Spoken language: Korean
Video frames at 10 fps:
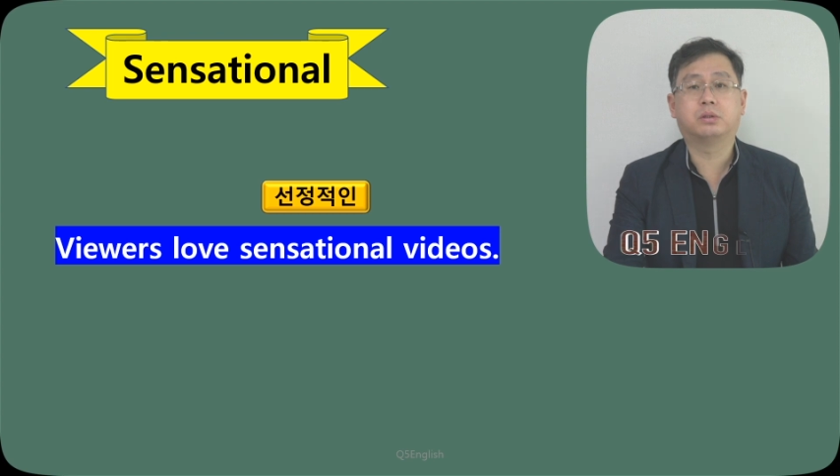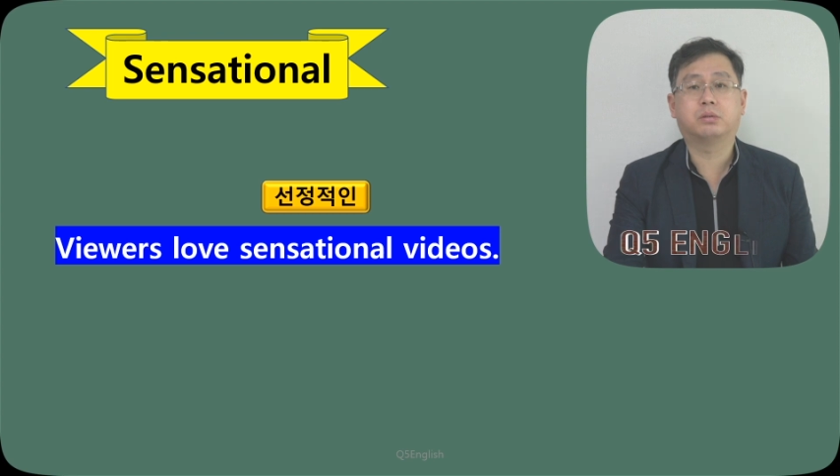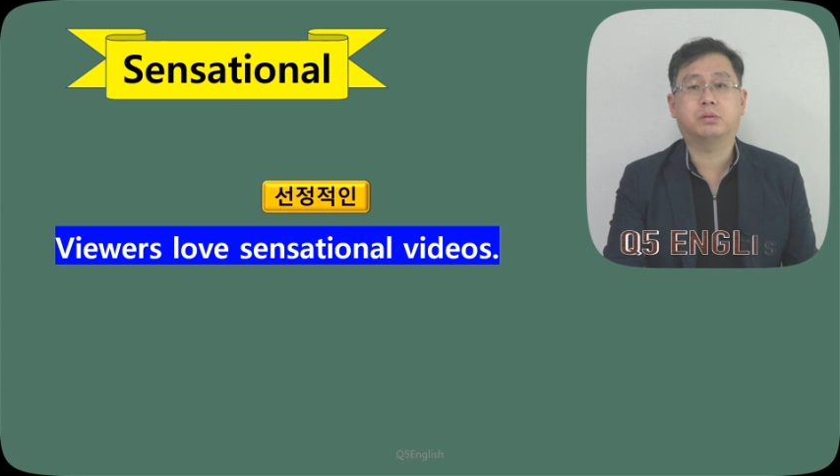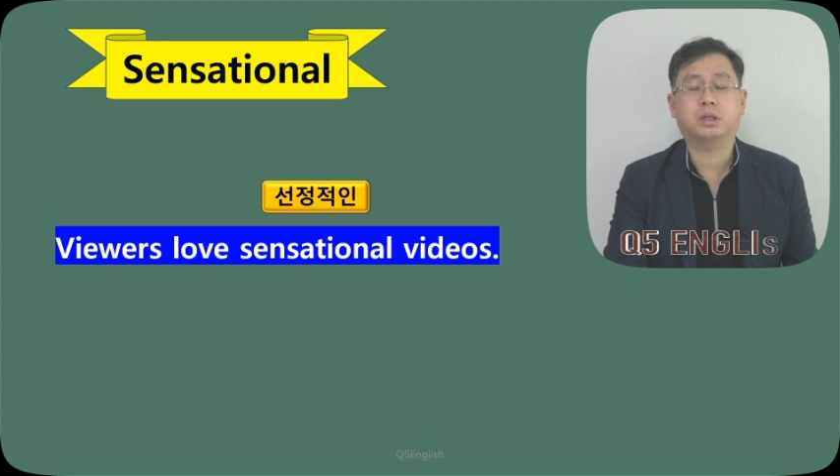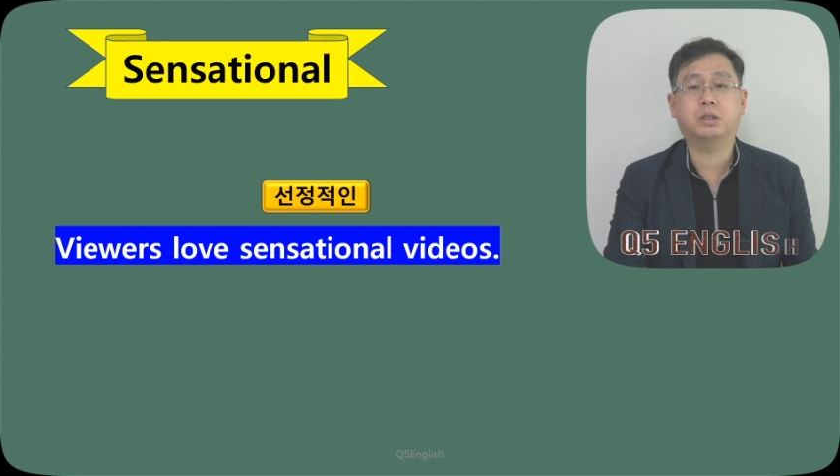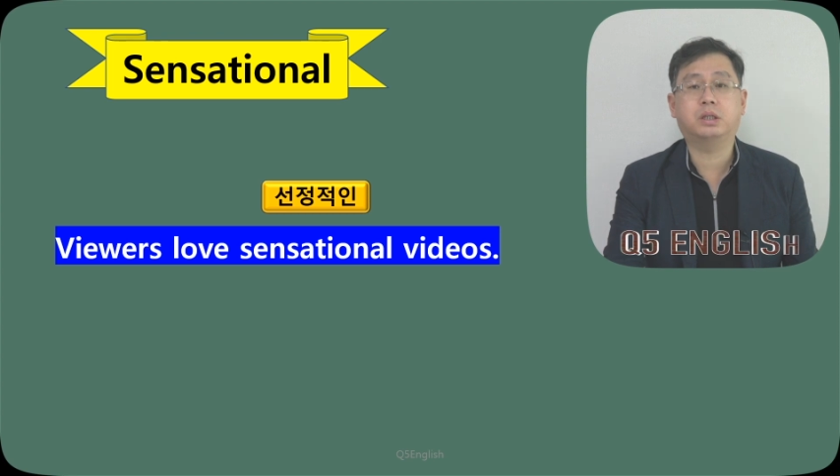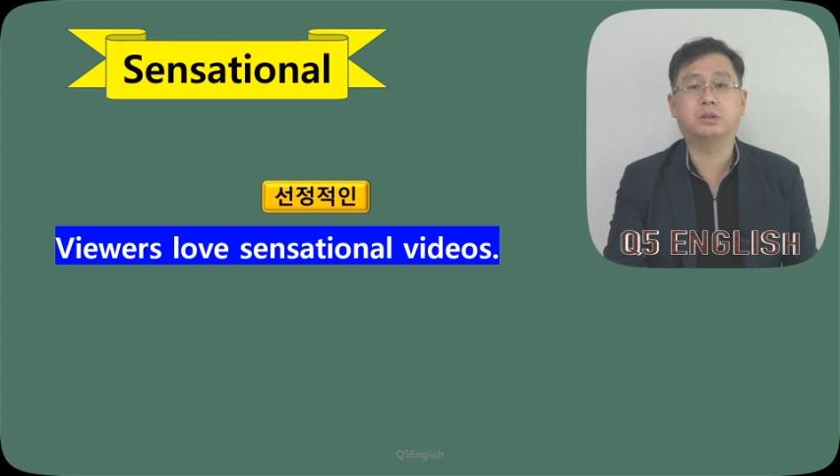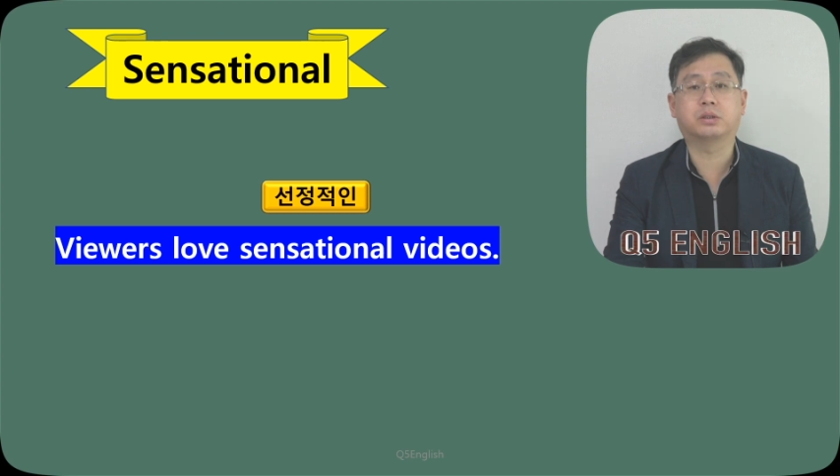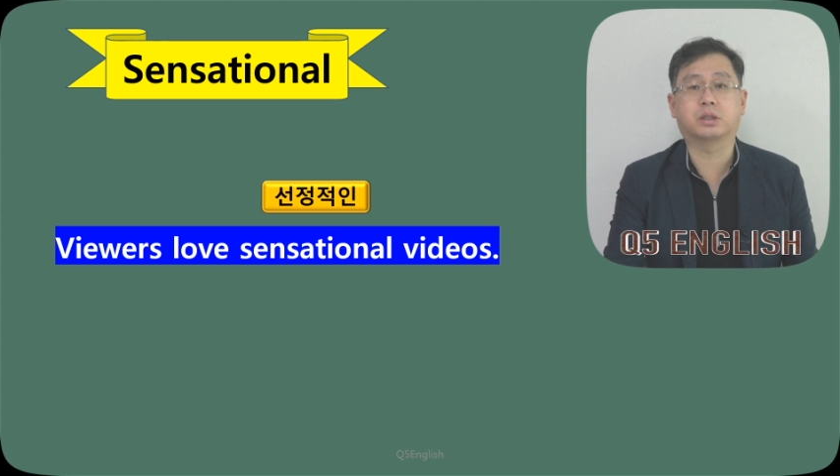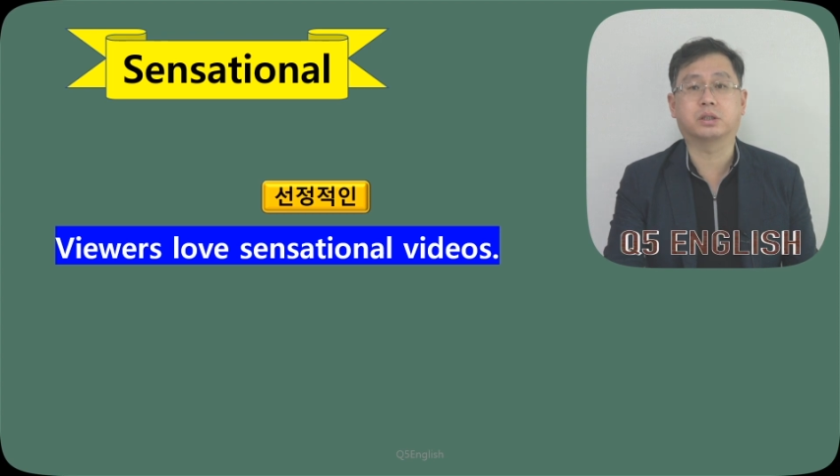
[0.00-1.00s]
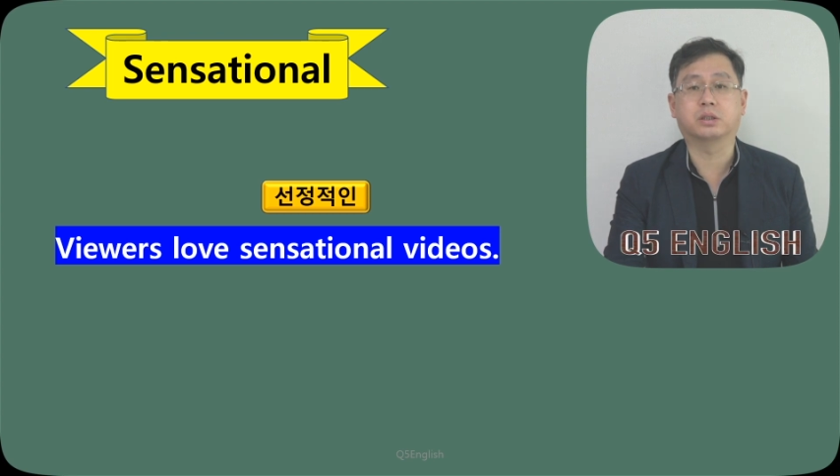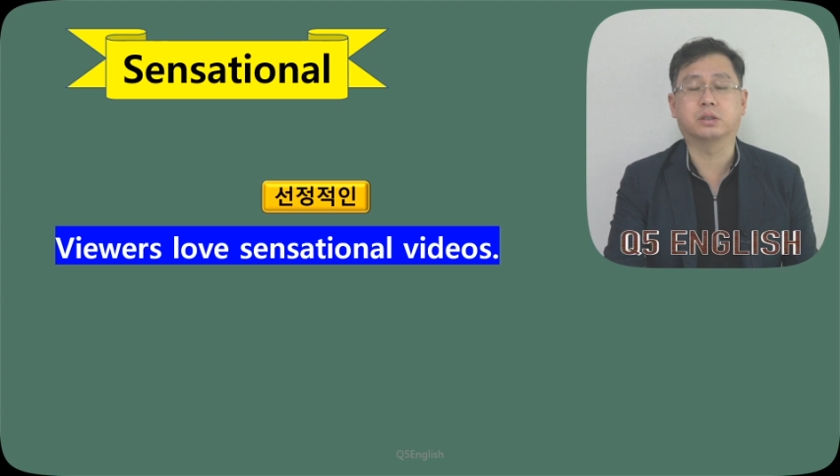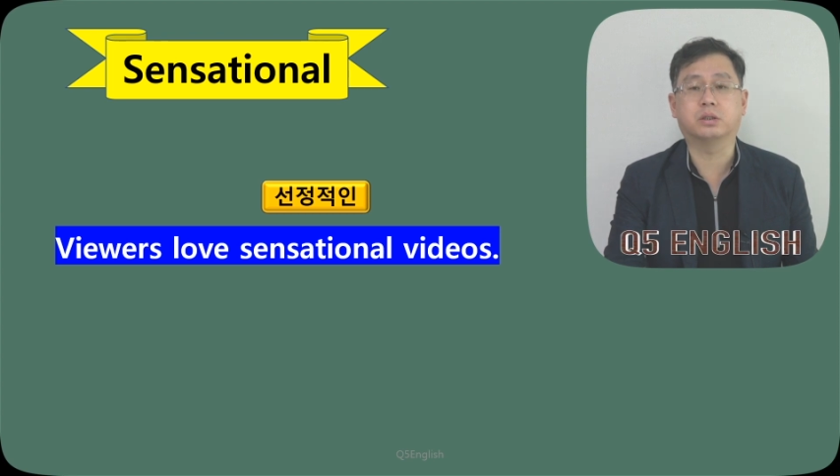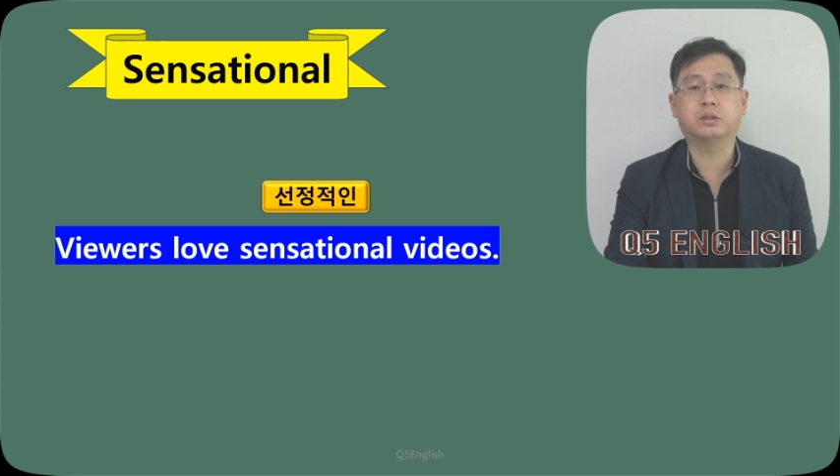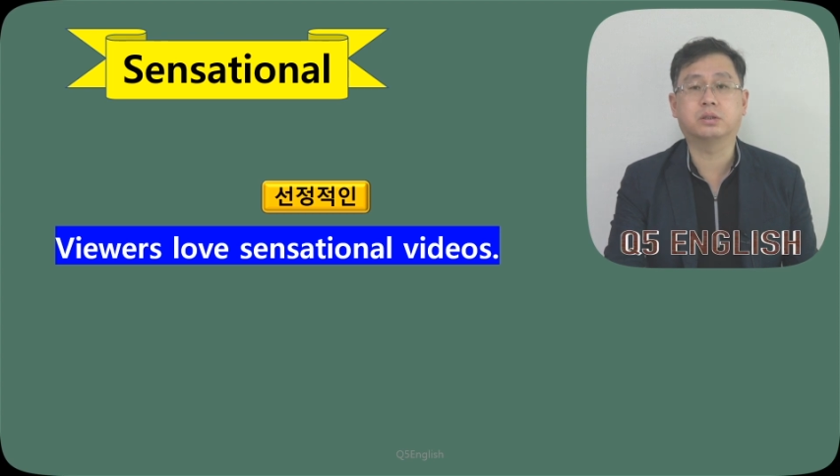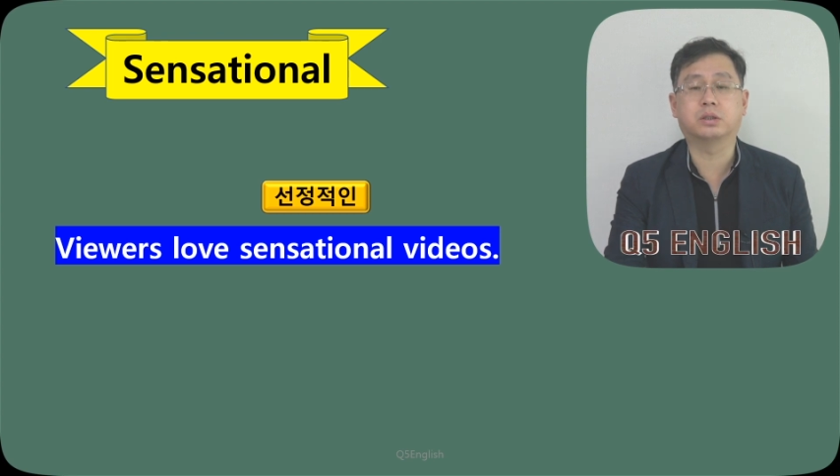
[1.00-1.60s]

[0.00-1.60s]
화끈한 영상 같은 거